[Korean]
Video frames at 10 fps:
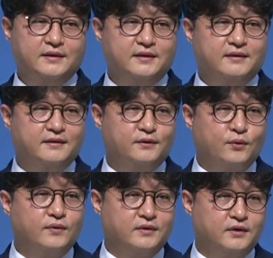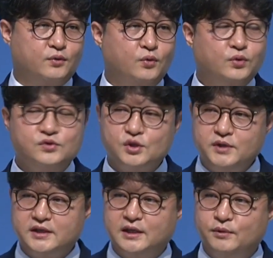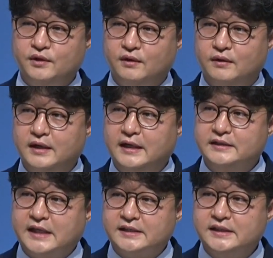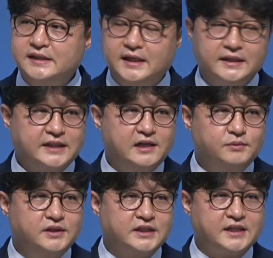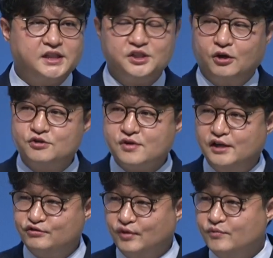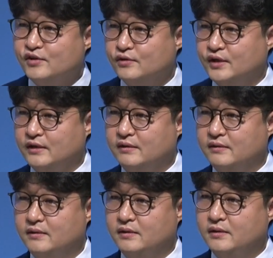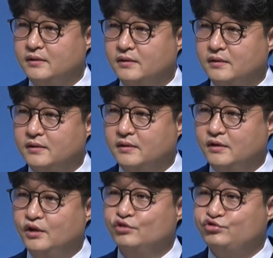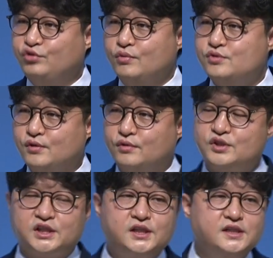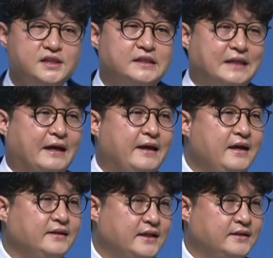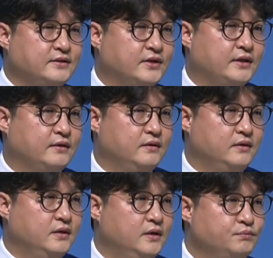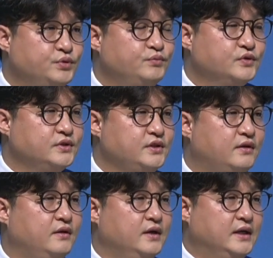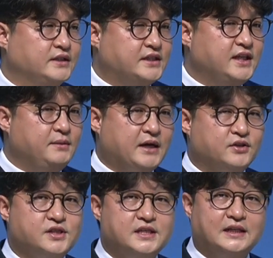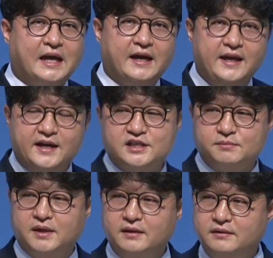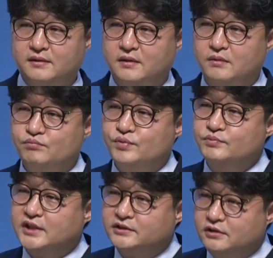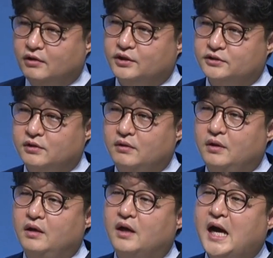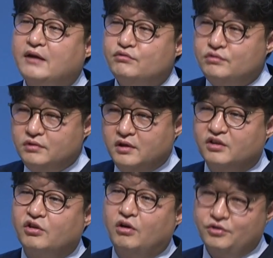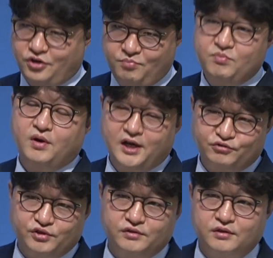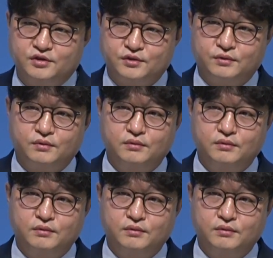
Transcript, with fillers: 어, 어, 공통점이 있냐면요. 자신의 삶을 자신이 결정할 수 없는 거예요. 수동적으로 시키는 일을 다 해야 되는 거예요. 품꾼은요, 자신에게 맡겨진 일을 다 해야지만 품삯을 얻어서 하루를 더 연명할 수 있는 것이고,